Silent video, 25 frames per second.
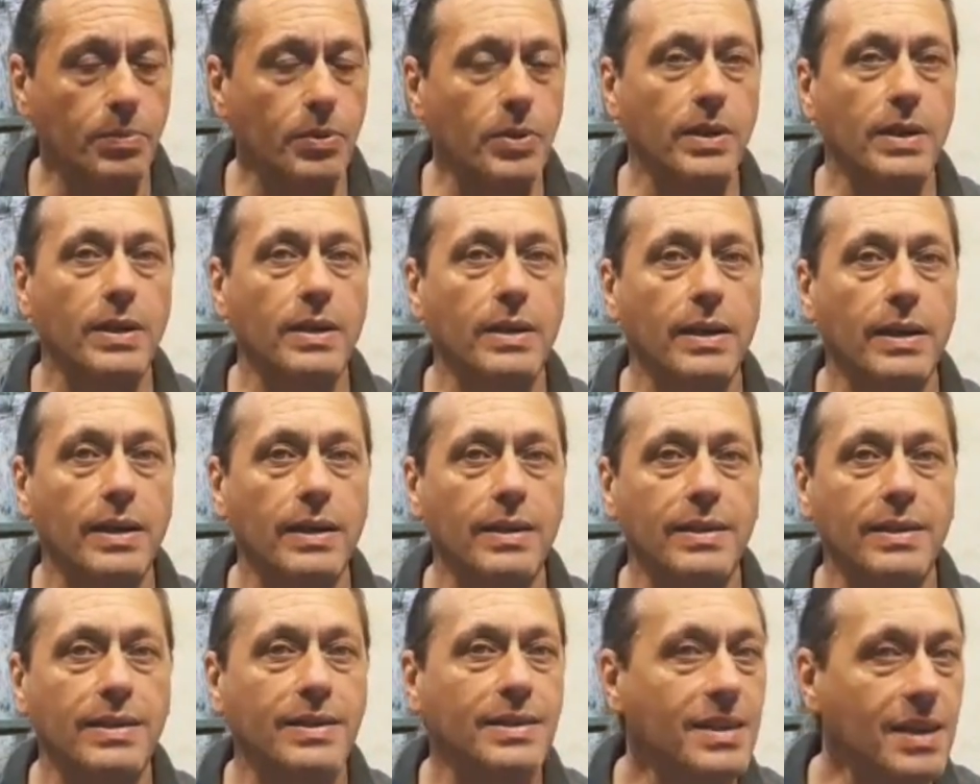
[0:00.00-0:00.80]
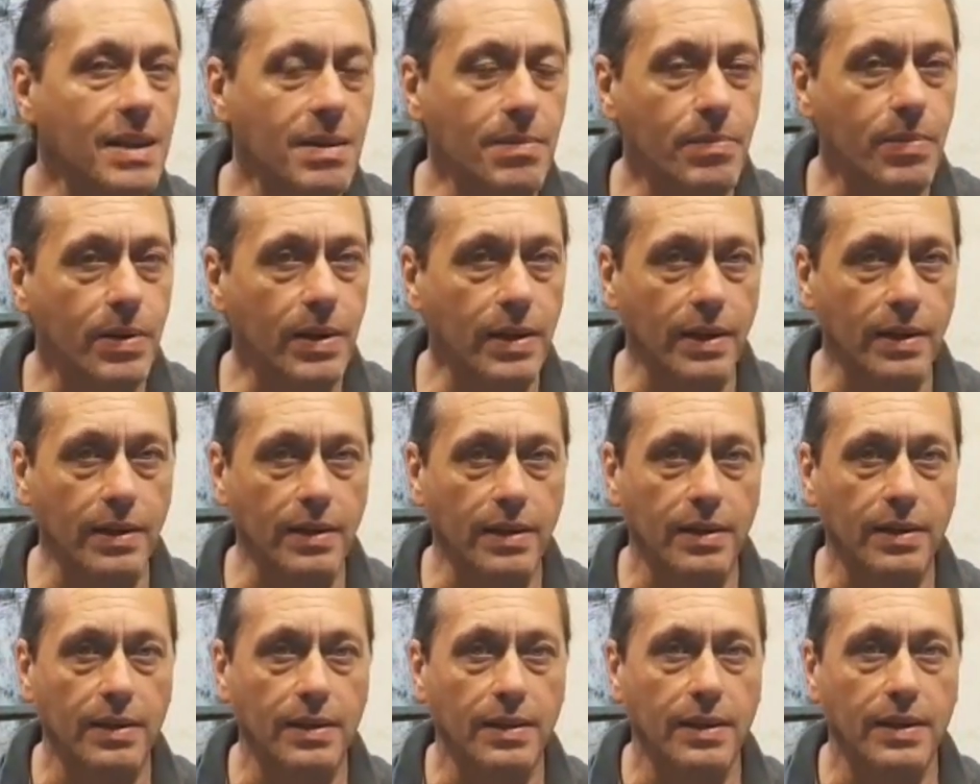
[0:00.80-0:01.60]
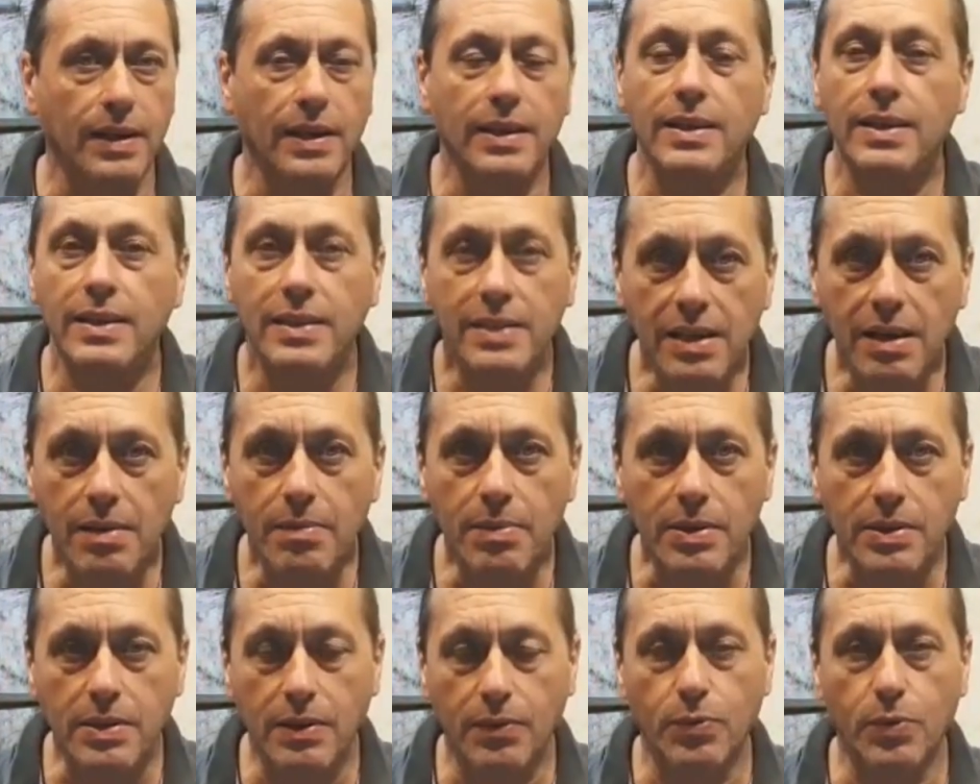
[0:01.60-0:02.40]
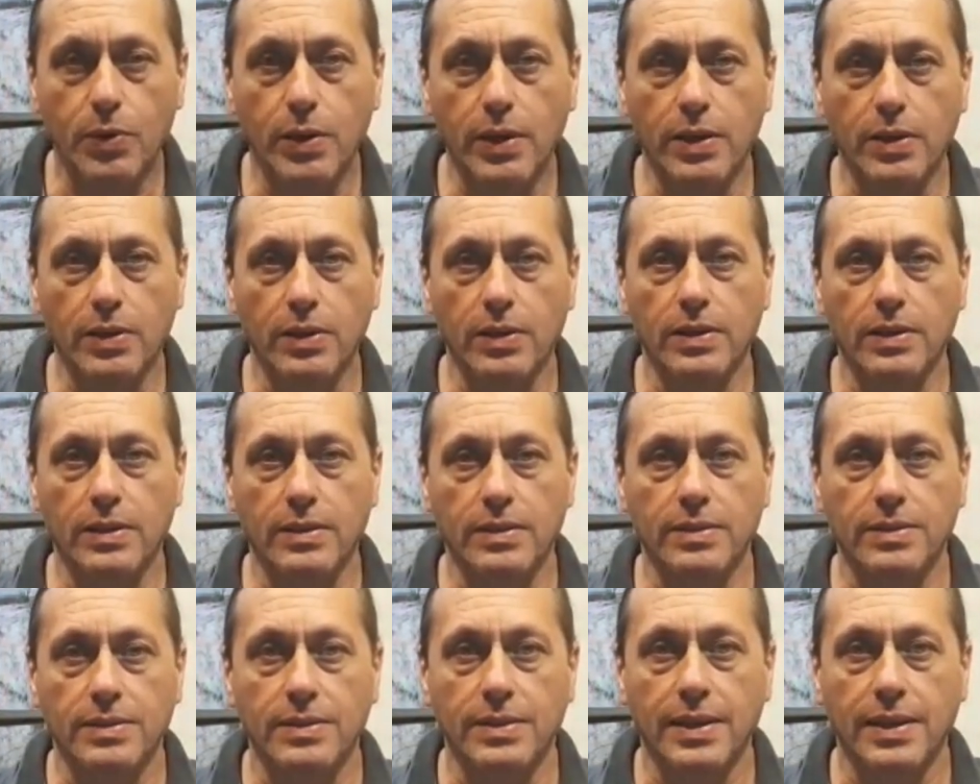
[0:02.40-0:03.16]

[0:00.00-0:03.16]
Porque en diciembre, en diciembre se fueron,